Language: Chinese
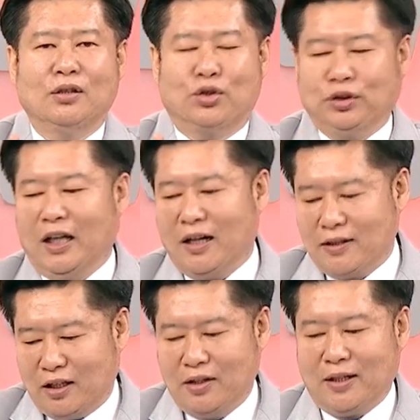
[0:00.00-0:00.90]
出掉
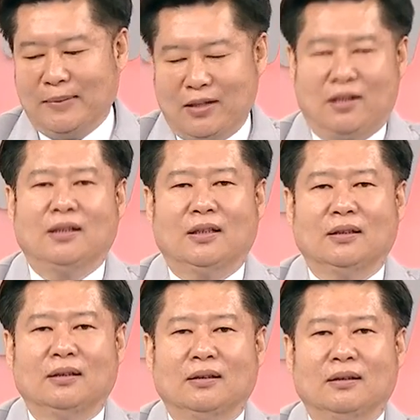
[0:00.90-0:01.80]
才会再买新的，
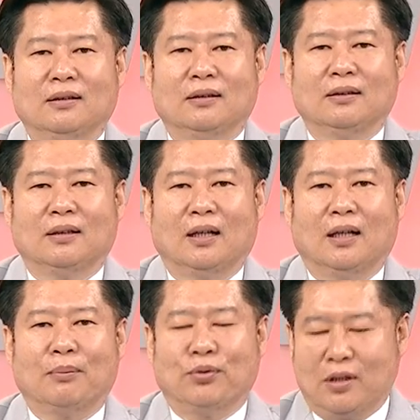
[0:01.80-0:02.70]
啊，
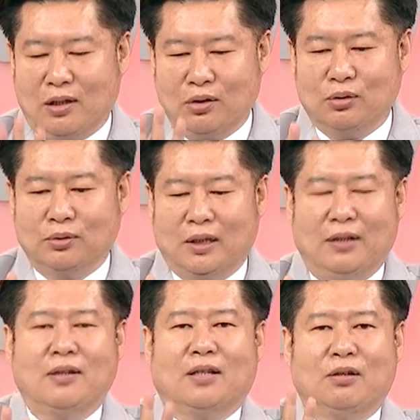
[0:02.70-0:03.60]
不会超过五档，
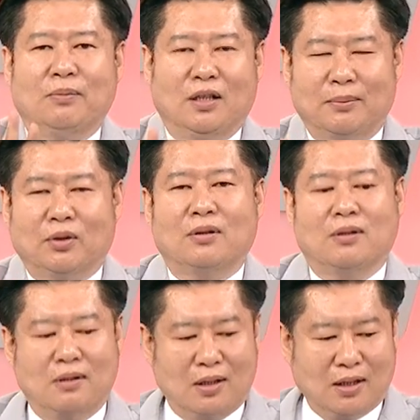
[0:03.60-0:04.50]
因为散户没有那么多
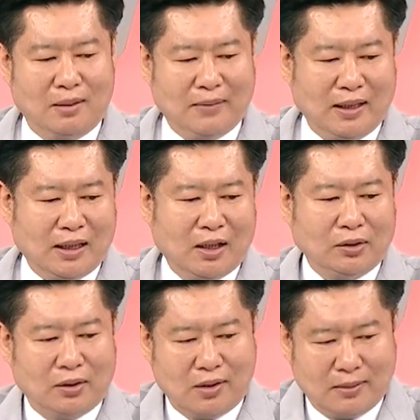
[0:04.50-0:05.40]
资金可以买了哈，懂意